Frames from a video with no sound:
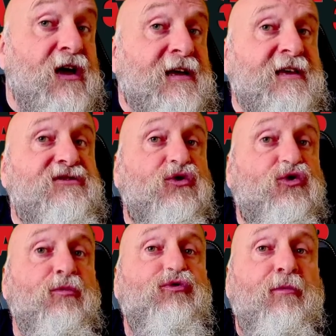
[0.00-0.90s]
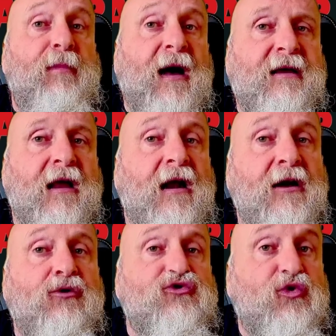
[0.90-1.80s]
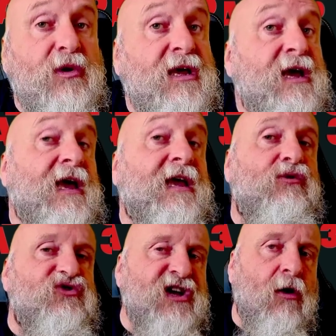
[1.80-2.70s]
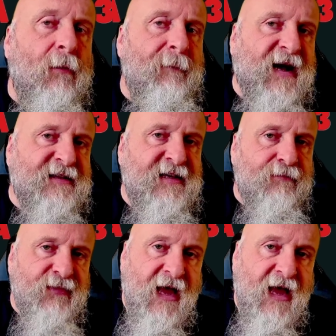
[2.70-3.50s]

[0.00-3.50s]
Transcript: qui s'occupe du parc, la construit et qui le gère en partie.